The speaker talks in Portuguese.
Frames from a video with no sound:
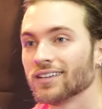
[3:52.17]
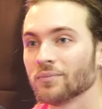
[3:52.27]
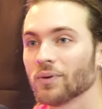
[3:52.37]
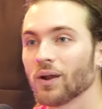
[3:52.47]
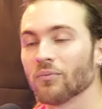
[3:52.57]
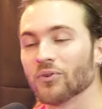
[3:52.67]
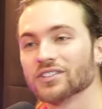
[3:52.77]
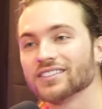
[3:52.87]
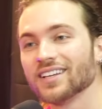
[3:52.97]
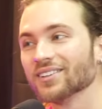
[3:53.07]
Pelo amor
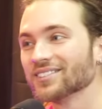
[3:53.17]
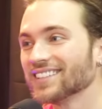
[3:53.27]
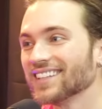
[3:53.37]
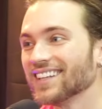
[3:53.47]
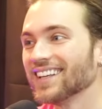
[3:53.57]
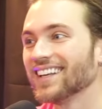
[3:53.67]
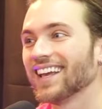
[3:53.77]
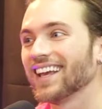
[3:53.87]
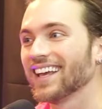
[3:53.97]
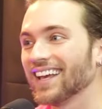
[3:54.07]
de Deus.
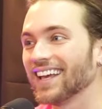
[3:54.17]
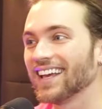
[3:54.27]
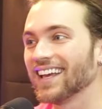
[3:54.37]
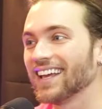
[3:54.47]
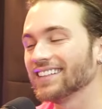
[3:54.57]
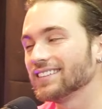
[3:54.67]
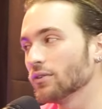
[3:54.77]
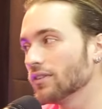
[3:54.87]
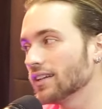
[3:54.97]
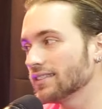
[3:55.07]
É,
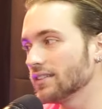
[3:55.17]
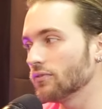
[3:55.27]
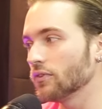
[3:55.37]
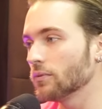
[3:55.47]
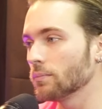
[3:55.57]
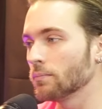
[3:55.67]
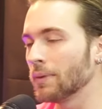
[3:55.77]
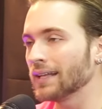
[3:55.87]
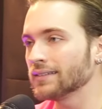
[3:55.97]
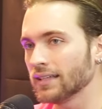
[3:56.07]
então, assim, fui
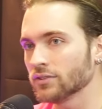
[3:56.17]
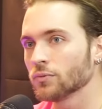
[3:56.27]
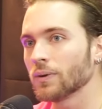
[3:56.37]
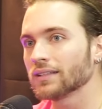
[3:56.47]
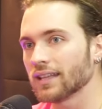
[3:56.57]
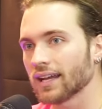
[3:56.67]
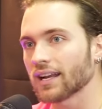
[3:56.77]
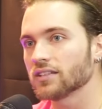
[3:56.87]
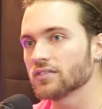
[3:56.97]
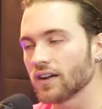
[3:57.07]
batendo numa
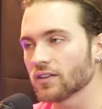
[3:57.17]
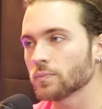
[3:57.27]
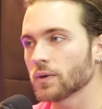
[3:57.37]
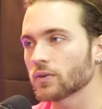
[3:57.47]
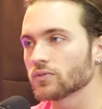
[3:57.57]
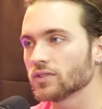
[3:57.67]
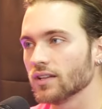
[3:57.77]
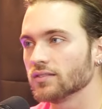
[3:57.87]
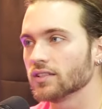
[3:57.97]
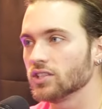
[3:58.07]
tecla de vários
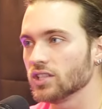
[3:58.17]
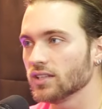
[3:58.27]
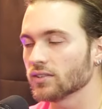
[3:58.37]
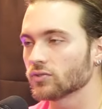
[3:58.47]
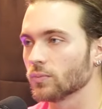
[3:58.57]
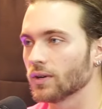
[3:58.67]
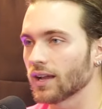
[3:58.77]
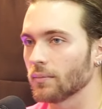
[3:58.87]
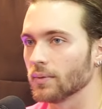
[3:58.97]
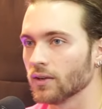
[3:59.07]
preconceitos que tinha sobre
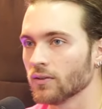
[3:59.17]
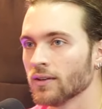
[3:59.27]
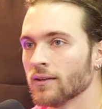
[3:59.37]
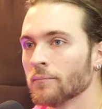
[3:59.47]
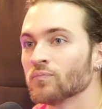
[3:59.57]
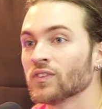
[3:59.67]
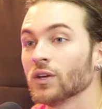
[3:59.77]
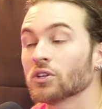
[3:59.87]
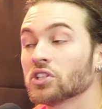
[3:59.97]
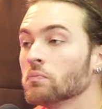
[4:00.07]
cabelo.
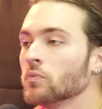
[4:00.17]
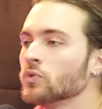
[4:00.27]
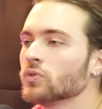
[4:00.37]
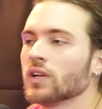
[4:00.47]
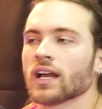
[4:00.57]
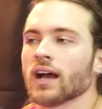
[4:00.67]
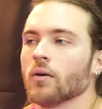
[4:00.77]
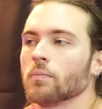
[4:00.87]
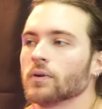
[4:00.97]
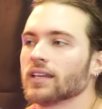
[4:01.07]
Eu muito
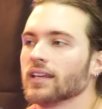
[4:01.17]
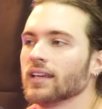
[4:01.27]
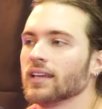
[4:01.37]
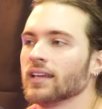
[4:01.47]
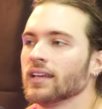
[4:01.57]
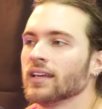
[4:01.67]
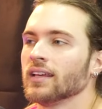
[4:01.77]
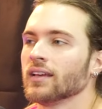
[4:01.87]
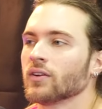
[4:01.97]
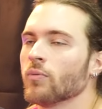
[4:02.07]
legal, porque
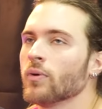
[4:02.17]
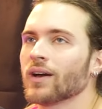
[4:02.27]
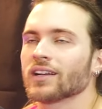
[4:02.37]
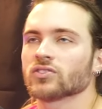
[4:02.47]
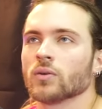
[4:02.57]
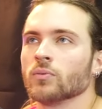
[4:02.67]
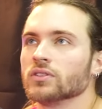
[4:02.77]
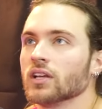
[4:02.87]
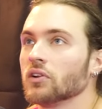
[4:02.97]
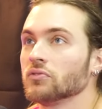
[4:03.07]
como eu era só
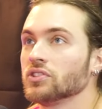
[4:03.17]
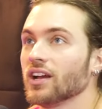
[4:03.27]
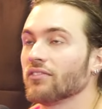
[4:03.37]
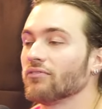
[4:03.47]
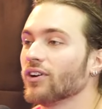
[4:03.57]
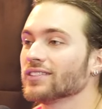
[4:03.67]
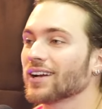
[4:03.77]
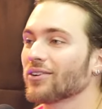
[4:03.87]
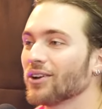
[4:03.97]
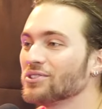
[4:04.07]
modelo, não tinha voz,
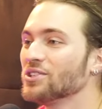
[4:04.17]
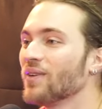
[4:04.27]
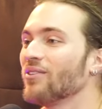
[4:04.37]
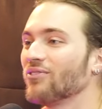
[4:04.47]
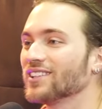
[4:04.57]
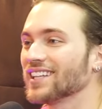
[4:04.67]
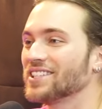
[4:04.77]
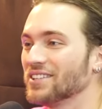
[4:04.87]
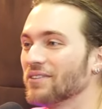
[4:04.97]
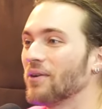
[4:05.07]
agora eu tinha uma voz
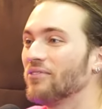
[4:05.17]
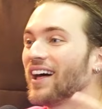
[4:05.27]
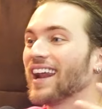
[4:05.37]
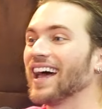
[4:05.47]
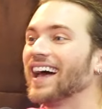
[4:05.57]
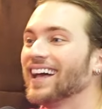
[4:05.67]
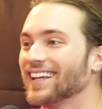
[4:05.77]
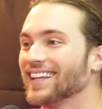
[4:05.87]
ativa para falar.